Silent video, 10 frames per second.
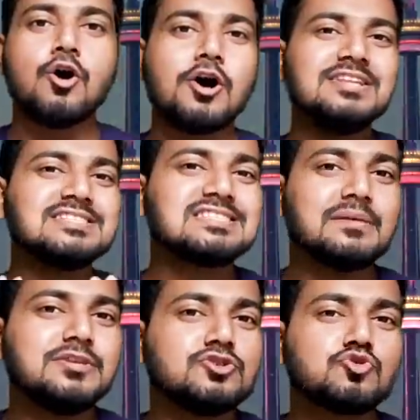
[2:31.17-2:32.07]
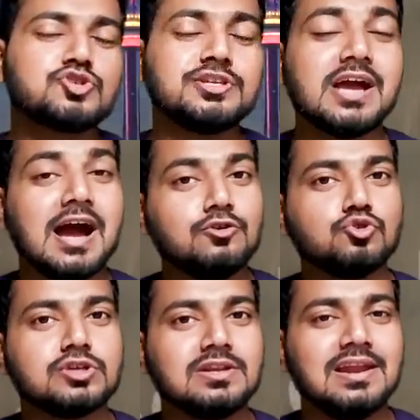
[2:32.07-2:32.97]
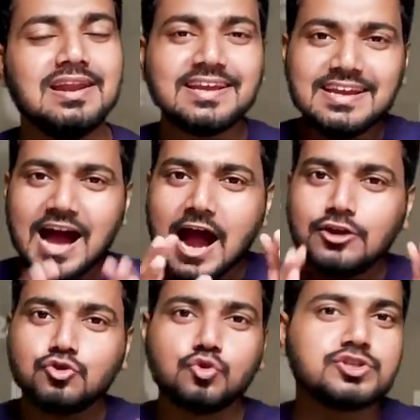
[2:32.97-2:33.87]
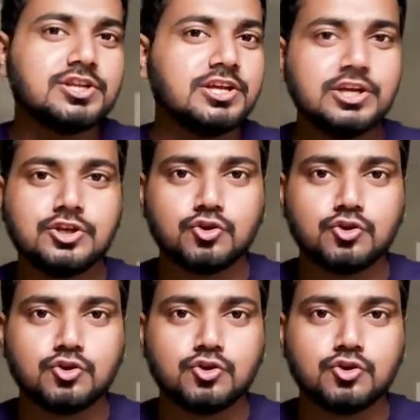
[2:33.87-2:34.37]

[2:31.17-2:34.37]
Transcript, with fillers: और इन सभी देशों को चाहिए हाइड्रोजन लेकिन हाइड्रोजन ही